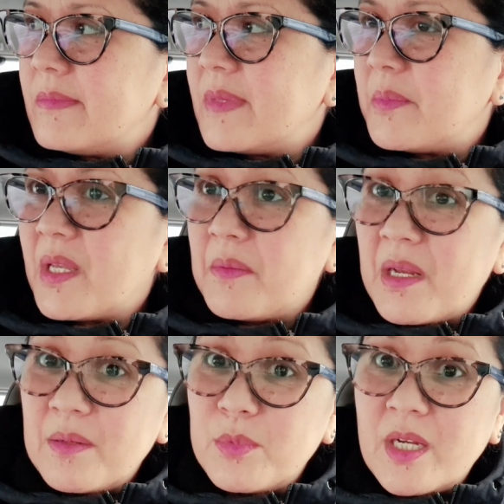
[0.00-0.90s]
Mamaya
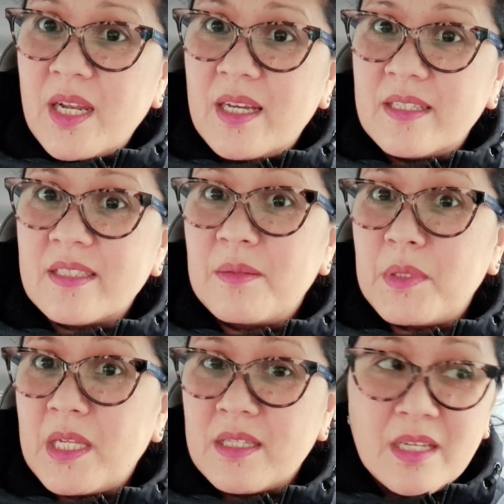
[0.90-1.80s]
malabo na lahat ng
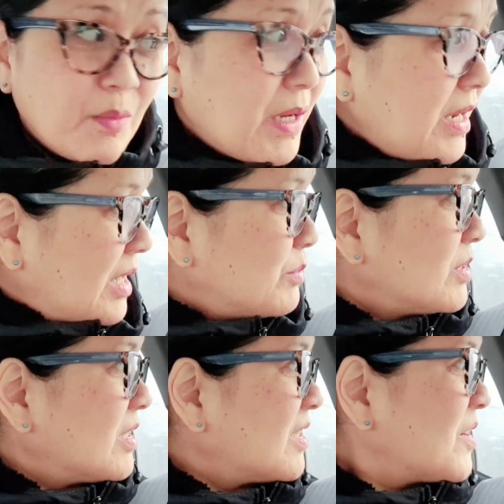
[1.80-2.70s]
salamin natin, lumalabo
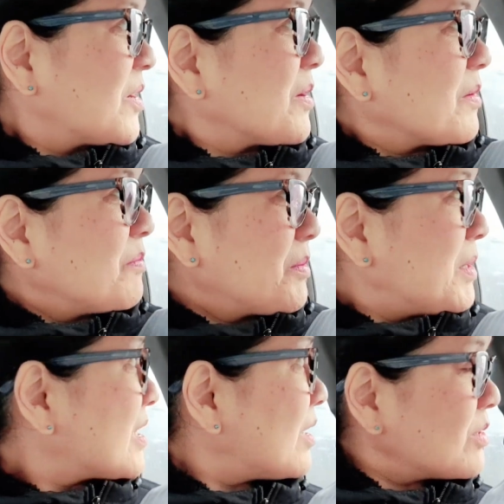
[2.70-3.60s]
na. Pag
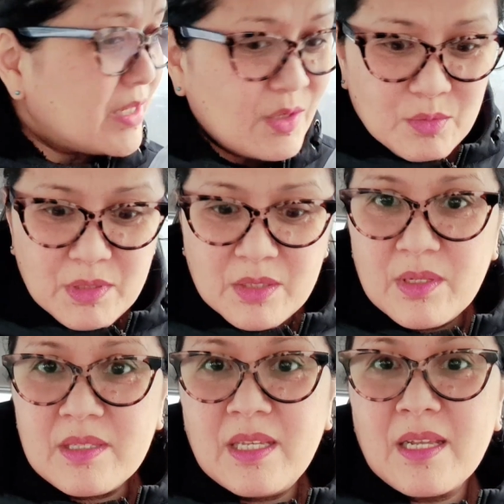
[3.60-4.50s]
may tao sa loob at
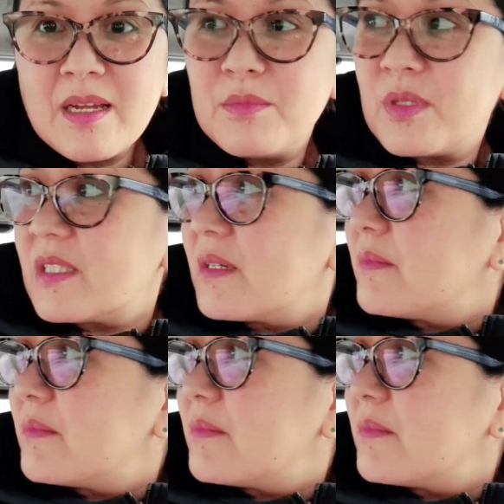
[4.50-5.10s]
wala hindi nakabukas ang